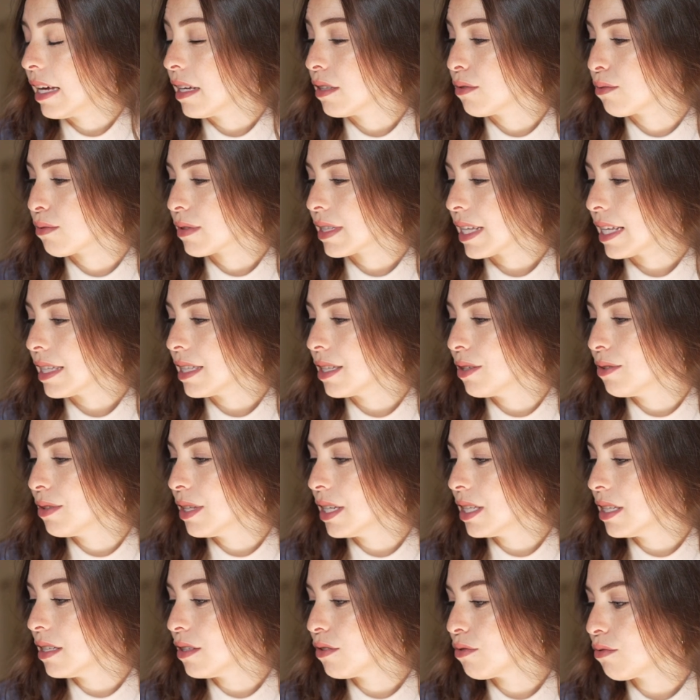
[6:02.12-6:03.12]
Et donc ça c'est
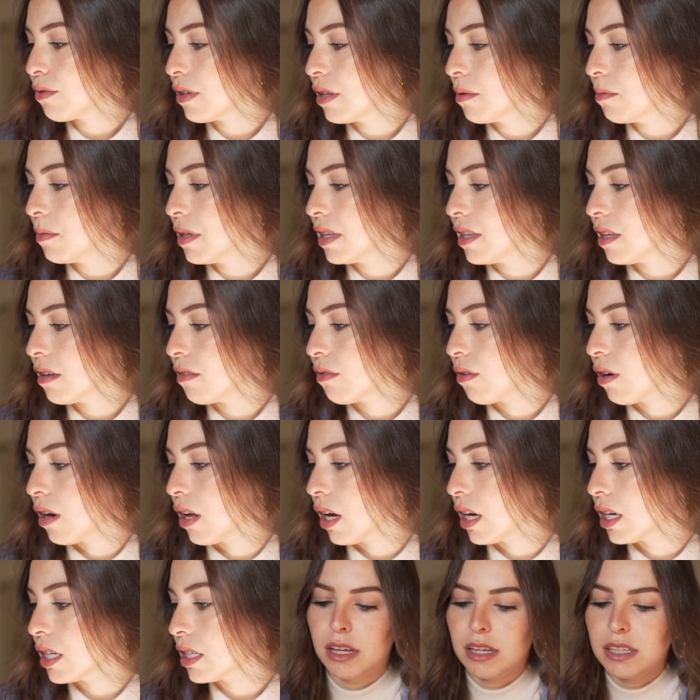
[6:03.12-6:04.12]
une édition limitée,
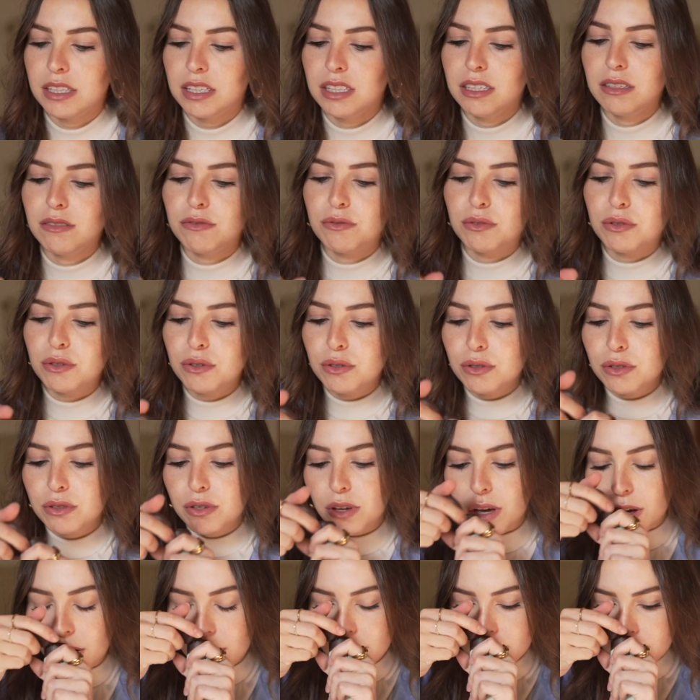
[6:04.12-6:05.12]
voilà. Niveau
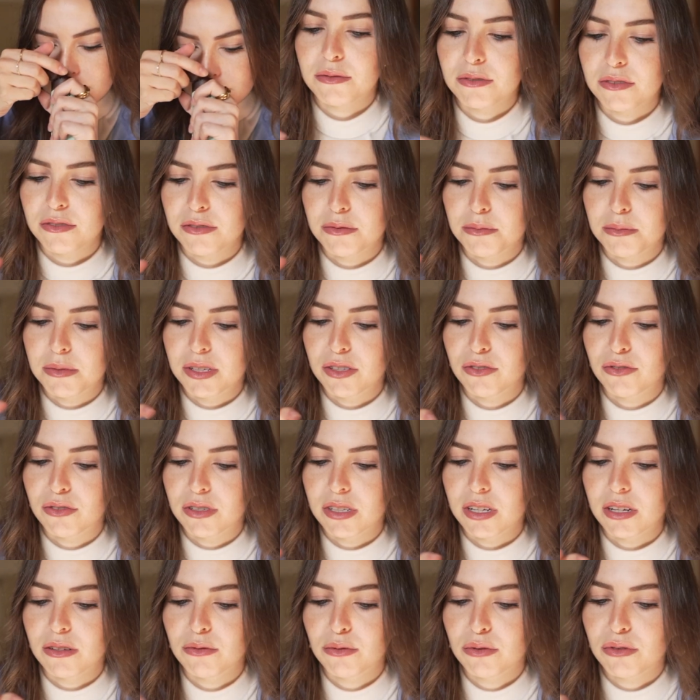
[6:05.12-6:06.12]
odeur, je vais mettre
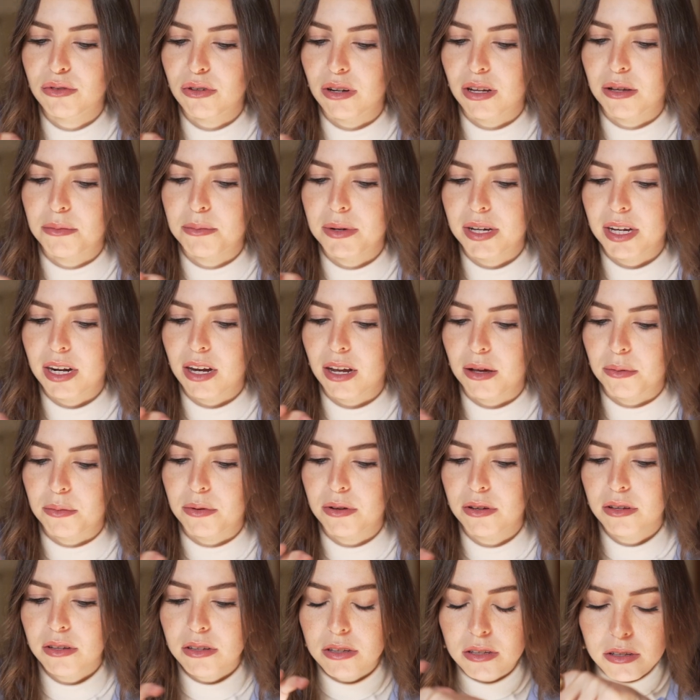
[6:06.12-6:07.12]
du gel douche sur la main
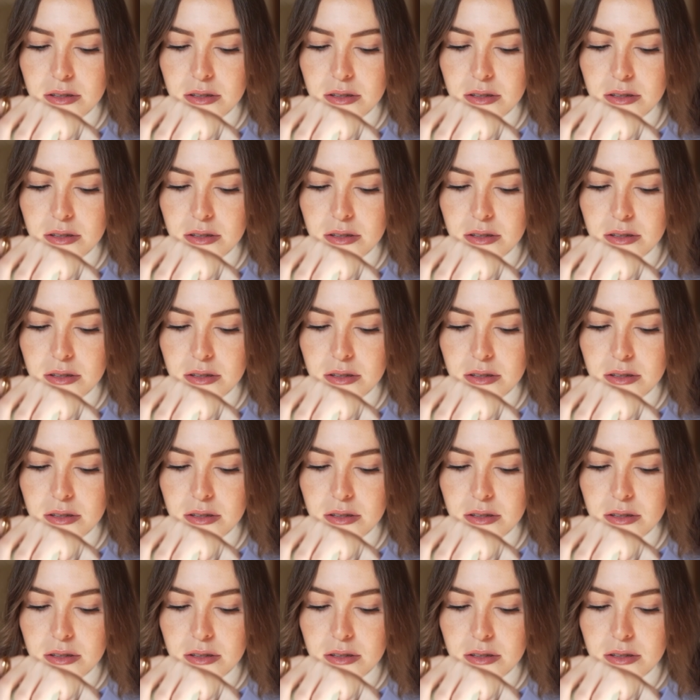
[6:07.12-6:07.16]
clairement.